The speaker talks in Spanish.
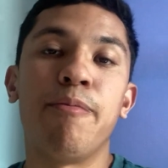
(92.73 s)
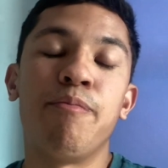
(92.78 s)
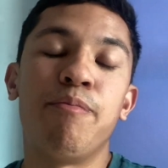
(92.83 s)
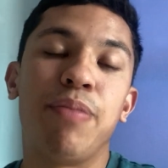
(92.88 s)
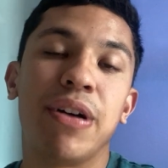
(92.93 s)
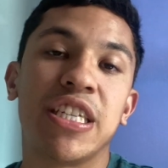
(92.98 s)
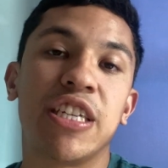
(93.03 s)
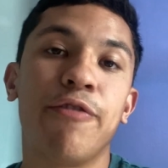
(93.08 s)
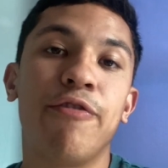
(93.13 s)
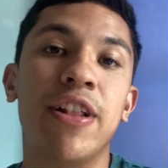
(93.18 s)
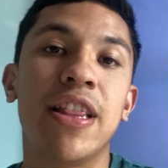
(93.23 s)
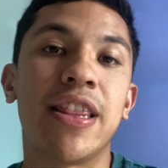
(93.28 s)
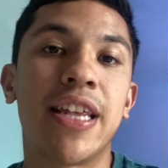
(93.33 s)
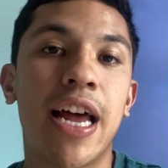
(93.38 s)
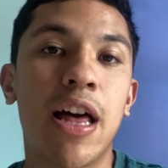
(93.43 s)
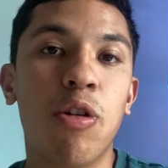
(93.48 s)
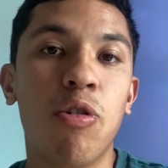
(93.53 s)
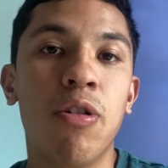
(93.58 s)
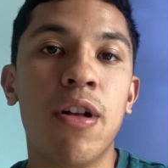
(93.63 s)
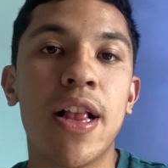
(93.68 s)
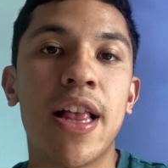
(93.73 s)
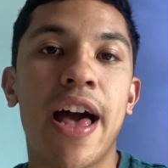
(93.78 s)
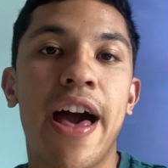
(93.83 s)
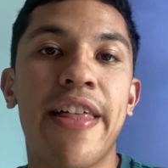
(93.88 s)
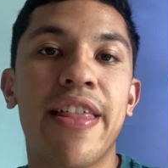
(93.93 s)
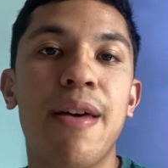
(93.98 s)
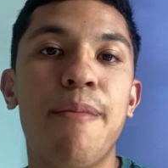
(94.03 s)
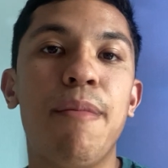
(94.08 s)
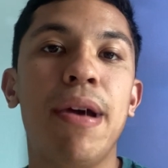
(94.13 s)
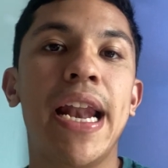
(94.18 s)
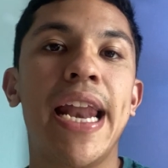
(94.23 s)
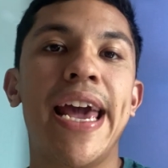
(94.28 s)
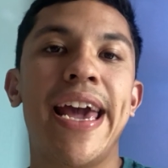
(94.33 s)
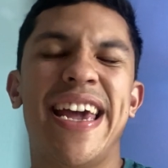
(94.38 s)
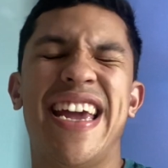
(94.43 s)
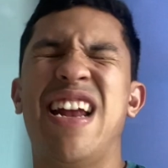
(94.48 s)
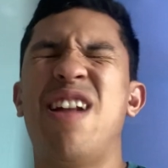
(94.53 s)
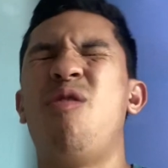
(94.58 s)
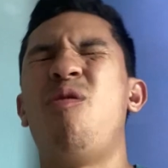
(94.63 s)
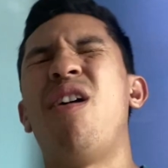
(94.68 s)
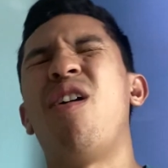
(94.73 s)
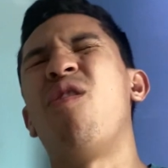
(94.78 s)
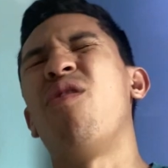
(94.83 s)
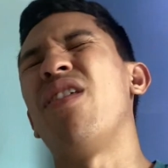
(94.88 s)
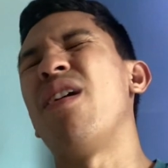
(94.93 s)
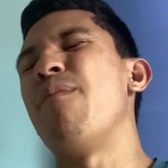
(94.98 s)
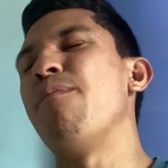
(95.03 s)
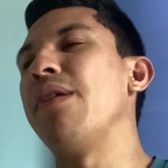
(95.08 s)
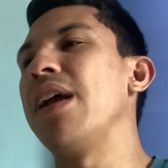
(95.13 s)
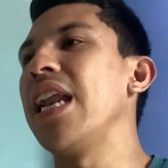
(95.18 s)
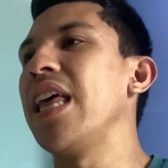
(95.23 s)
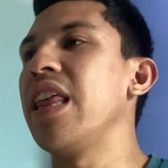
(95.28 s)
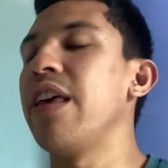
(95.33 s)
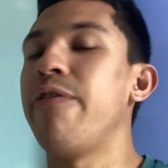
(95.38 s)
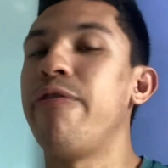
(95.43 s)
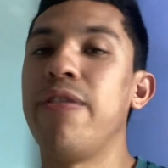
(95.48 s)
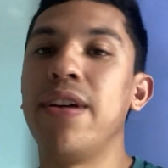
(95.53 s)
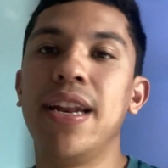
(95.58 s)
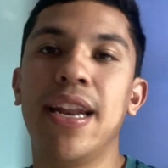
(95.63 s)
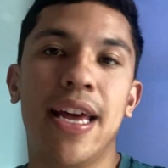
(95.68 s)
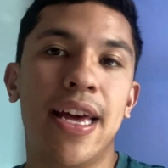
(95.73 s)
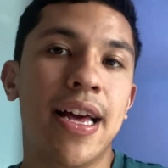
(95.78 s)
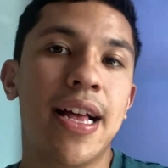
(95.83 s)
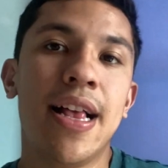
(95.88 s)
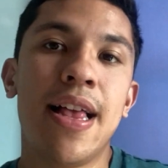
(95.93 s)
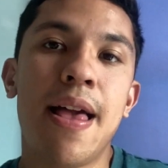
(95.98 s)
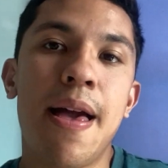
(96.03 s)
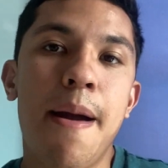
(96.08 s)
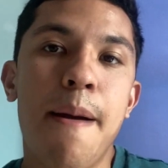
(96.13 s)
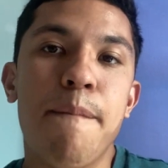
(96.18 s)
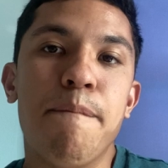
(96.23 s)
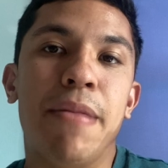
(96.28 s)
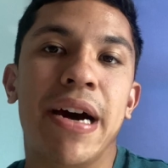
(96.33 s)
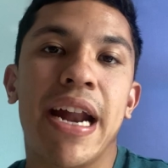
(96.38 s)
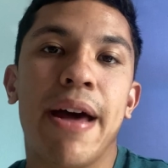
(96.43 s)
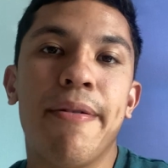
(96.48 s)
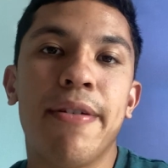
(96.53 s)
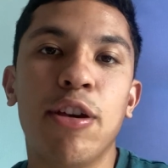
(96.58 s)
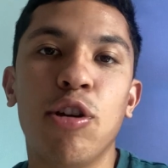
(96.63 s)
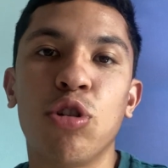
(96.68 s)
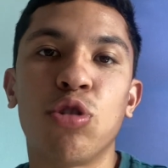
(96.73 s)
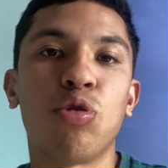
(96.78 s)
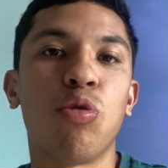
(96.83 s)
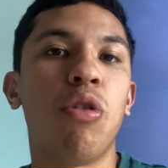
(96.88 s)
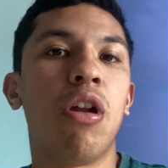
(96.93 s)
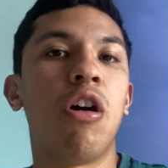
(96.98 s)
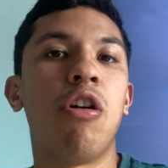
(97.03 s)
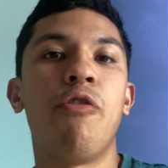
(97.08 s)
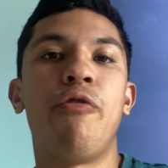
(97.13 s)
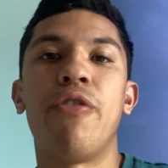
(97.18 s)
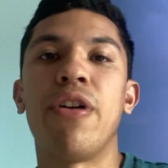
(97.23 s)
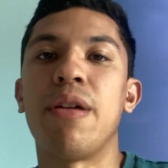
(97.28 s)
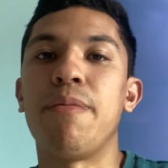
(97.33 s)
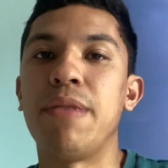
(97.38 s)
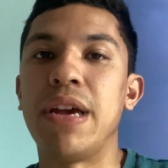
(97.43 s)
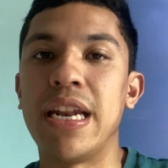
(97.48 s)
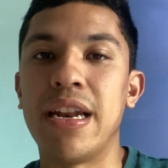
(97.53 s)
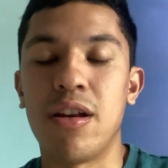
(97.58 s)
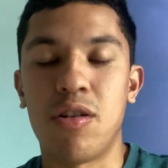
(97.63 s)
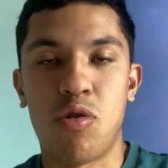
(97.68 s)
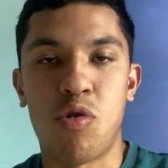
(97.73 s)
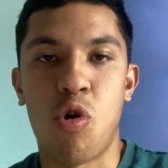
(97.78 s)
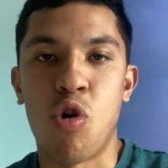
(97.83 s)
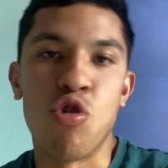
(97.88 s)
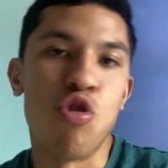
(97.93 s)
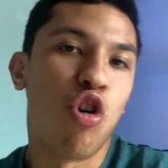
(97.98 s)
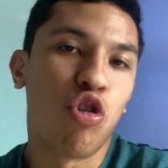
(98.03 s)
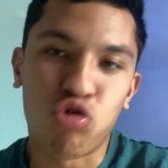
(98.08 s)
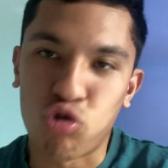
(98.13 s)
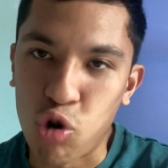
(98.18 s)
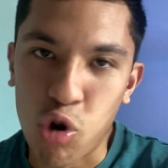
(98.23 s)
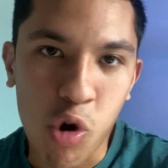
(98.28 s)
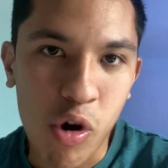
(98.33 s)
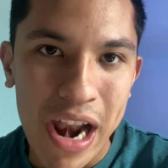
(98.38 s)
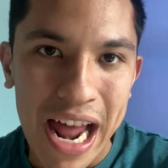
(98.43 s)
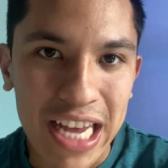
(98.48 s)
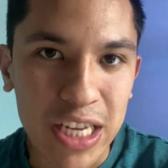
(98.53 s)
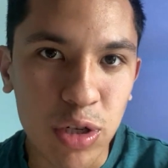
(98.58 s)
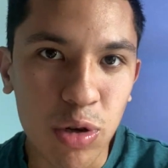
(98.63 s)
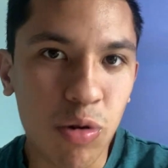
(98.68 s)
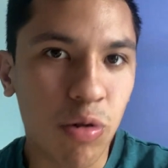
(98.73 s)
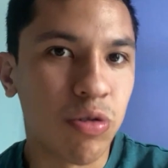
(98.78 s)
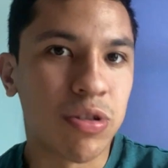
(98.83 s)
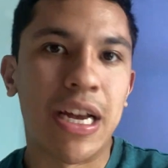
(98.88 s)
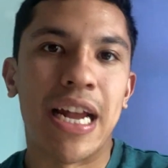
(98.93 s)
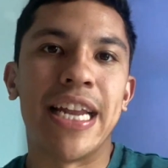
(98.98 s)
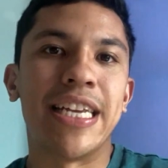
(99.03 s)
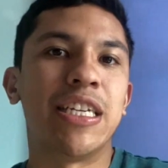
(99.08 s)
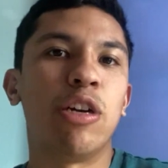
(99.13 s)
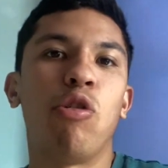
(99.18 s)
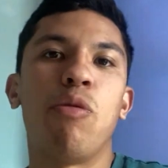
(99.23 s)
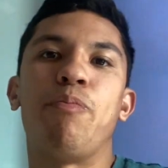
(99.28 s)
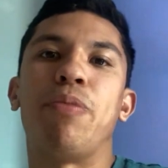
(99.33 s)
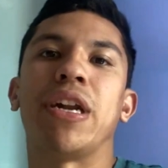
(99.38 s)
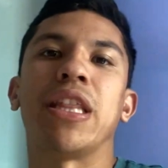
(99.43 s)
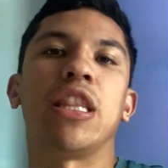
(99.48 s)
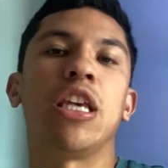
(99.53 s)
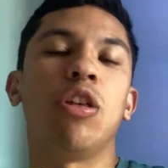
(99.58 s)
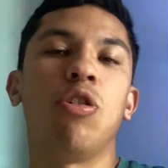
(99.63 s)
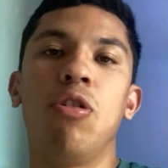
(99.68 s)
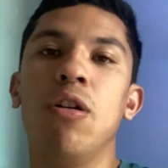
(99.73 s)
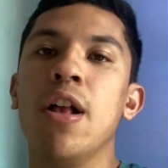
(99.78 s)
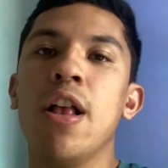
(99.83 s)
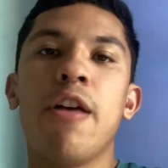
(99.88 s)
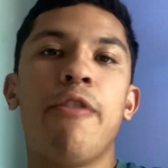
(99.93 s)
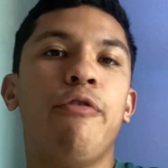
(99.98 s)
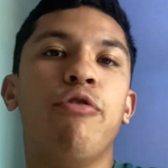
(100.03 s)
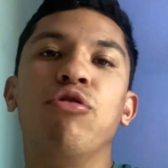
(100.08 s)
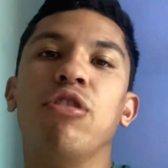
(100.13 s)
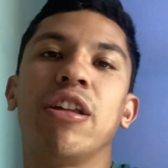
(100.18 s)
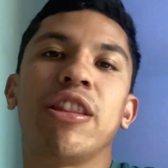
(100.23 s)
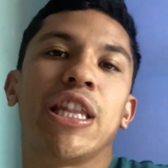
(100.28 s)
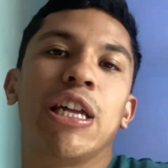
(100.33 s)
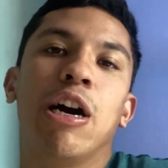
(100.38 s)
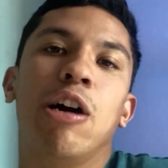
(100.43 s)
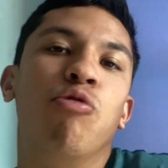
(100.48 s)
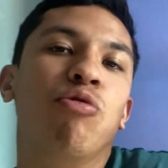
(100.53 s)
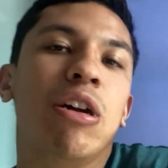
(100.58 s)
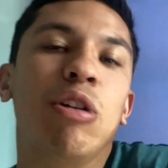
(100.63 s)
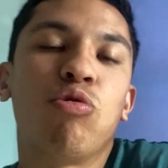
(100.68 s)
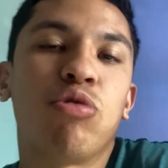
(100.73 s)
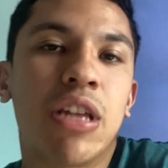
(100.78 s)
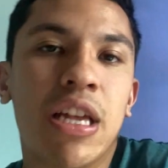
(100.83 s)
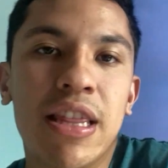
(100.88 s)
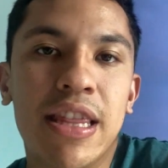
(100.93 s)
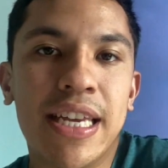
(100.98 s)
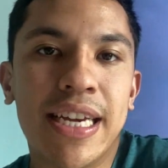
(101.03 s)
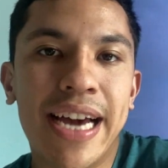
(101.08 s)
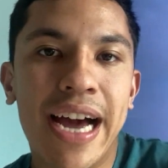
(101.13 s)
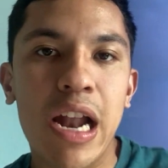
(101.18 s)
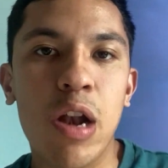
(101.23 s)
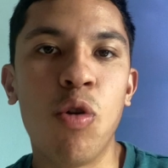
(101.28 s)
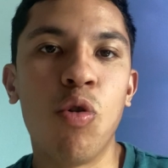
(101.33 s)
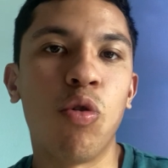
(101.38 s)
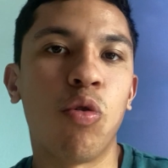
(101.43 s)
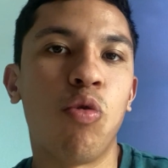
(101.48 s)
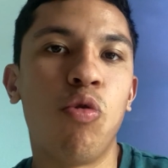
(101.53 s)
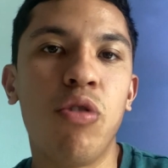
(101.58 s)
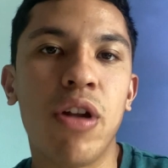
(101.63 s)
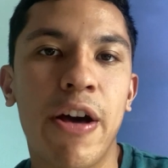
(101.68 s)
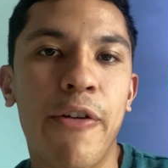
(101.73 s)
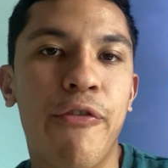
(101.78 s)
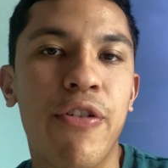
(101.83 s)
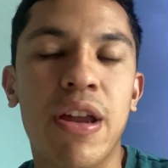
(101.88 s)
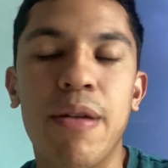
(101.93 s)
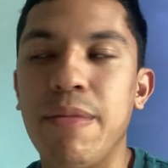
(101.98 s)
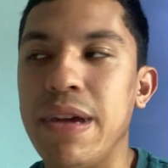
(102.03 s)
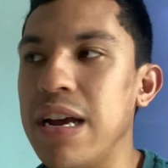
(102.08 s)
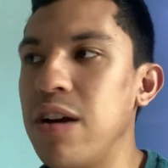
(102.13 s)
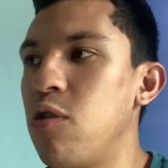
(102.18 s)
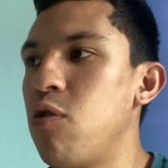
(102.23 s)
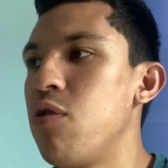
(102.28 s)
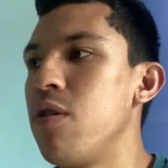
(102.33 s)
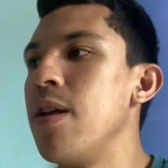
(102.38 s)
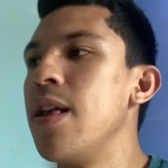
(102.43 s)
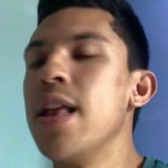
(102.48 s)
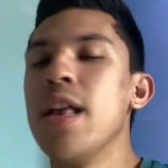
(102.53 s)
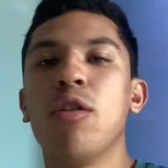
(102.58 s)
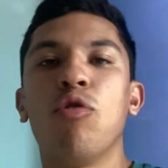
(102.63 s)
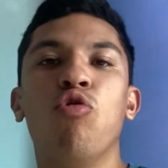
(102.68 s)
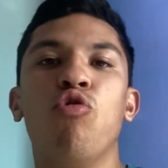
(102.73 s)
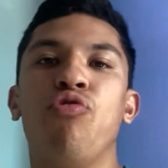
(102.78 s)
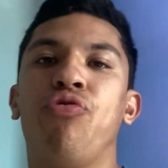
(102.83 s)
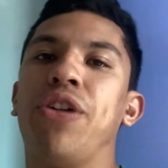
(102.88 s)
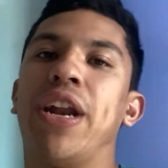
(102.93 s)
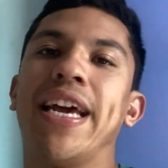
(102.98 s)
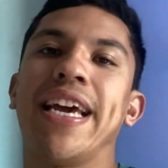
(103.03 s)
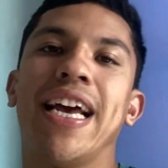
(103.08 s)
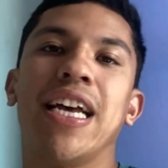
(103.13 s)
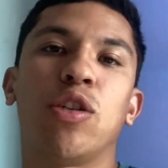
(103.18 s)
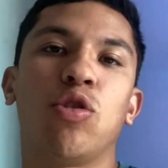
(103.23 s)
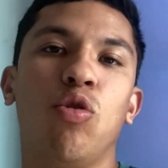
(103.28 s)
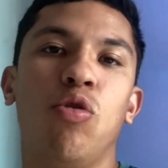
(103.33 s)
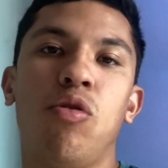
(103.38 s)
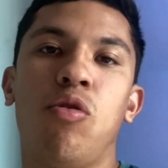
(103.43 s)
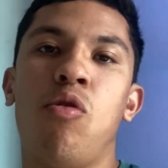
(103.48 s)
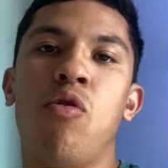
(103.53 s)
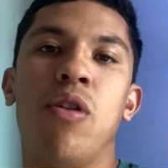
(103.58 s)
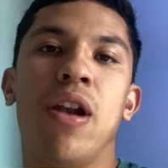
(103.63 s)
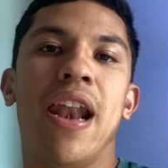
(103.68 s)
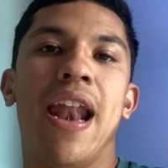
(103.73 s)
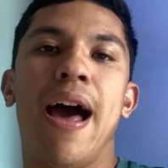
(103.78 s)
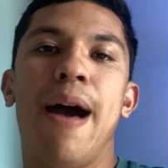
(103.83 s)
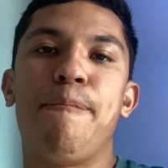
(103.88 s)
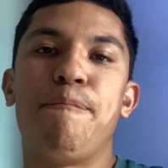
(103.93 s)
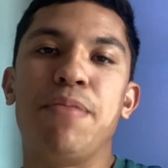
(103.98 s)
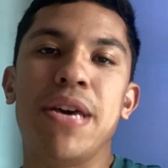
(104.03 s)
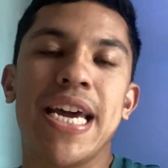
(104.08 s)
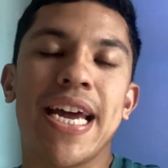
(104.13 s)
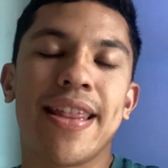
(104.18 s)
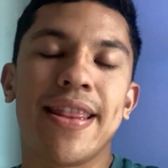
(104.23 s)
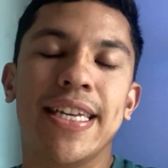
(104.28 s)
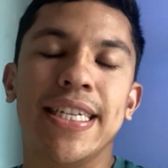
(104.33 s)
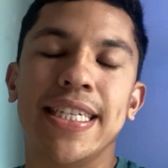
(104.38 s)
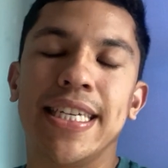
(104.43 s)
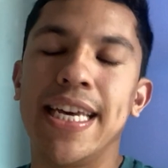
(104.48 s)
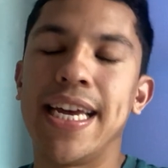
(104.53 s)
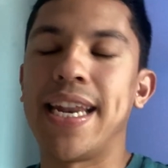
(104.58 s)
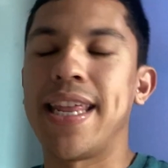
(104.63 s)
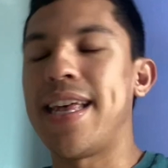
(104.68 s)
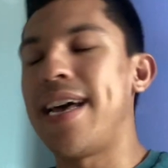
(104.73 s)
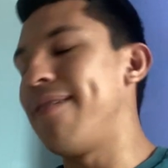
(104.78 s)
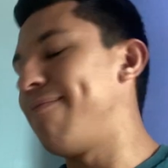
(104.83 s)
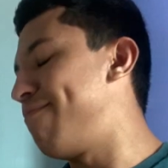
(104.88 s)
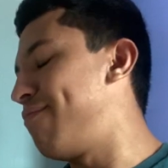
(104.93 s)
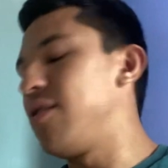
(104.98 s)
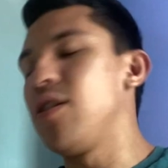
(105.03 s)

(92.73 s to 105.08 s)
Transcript: pase filtrado a Dembélé y luego Dembélé define maravilloso, luego Fermín con otro golazo, o sea, les digo, el partido fue una, una auténtica locura, Fermín con un trayazo con la pierna izquierda,